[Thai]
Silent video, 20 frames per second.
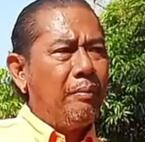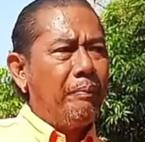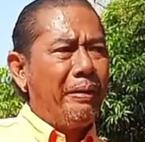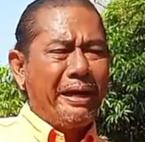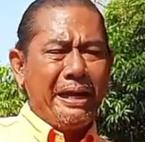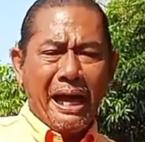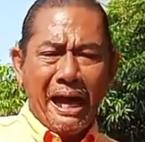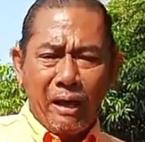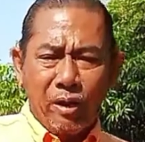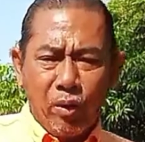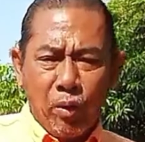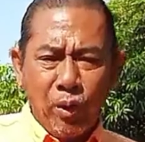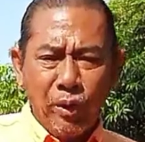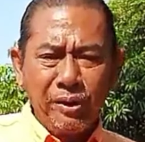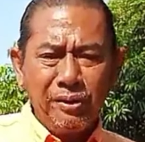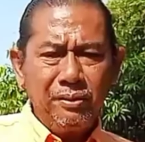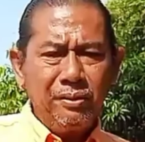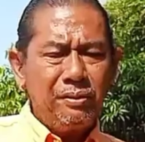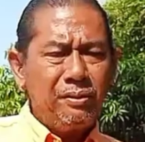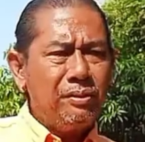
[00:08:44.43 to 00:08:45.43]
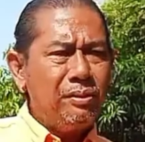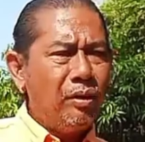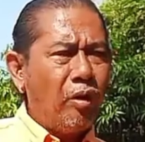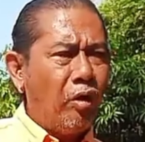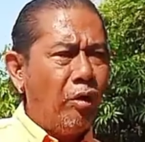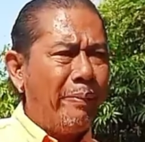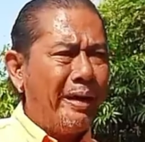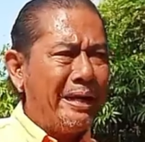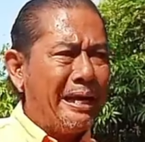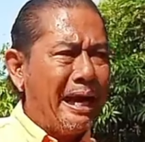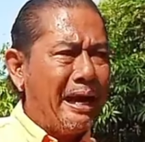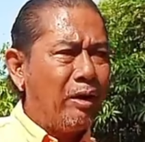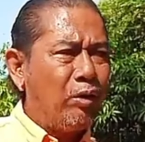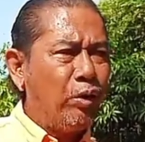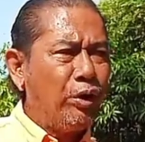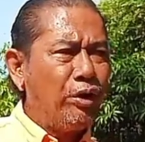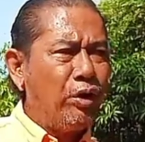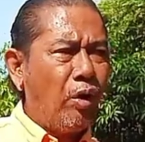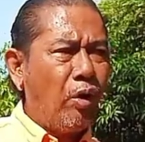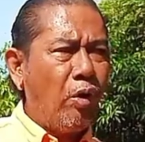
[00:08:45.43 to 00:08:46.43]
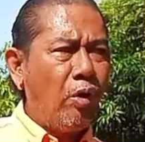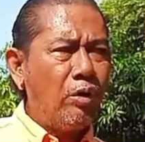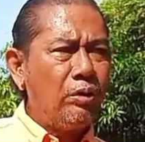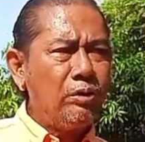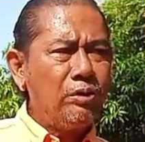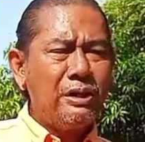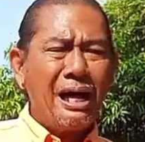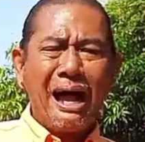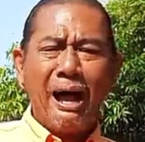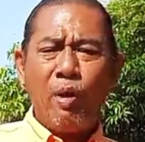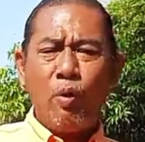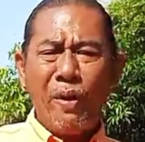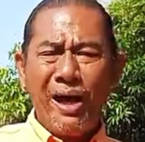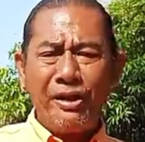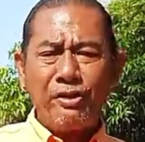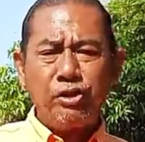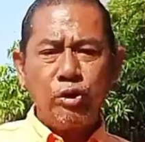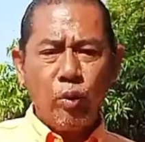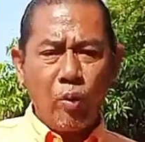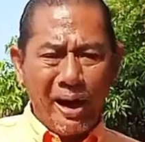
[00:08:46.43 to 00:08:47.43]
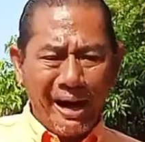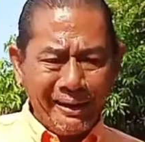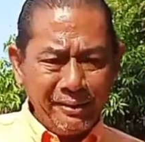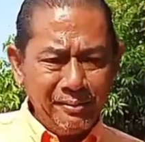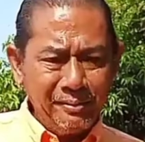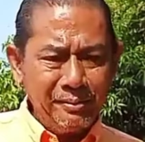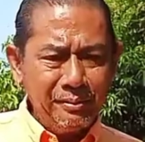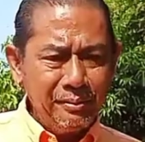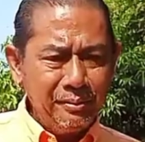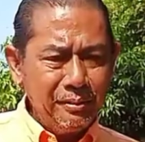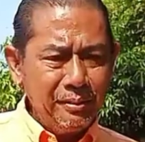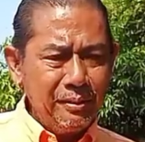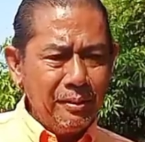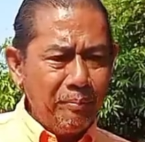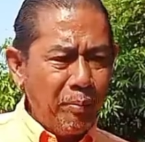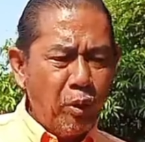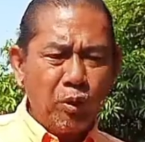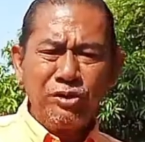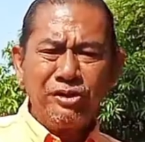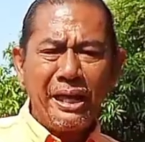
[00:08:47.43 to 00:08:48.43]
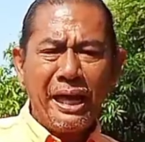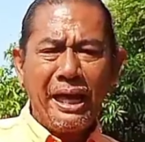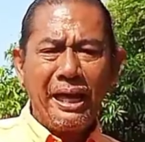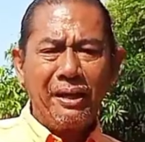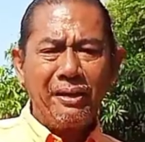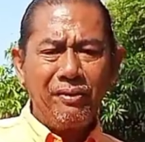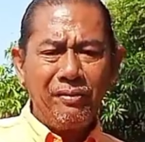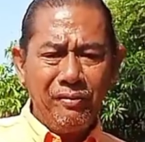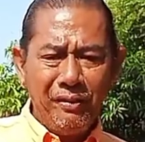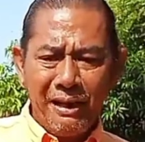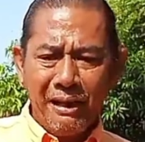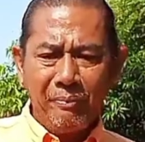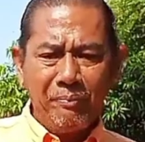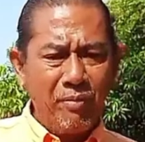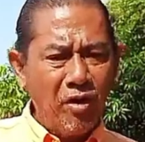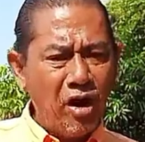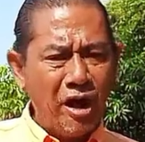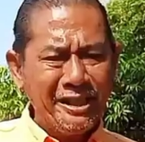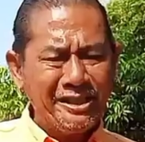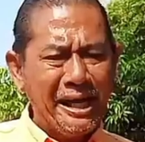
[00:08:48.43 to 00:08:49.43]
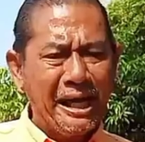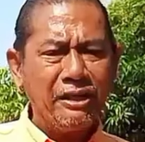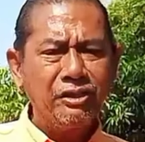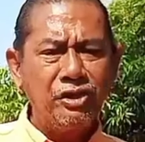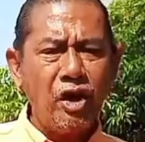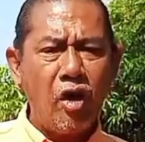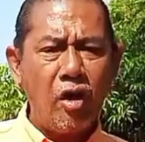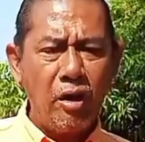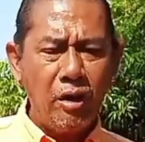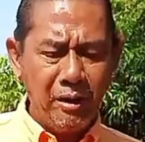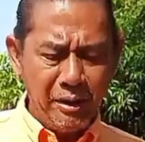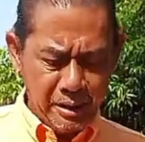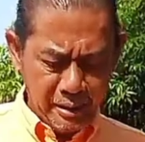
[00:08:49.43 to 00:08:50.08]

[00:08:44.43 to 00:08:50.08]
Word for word: พญาคุดองค์พญาคุดองค์ท้าวเวสสุวรรณปลุกเสกเรียบร้อยสั่งจอง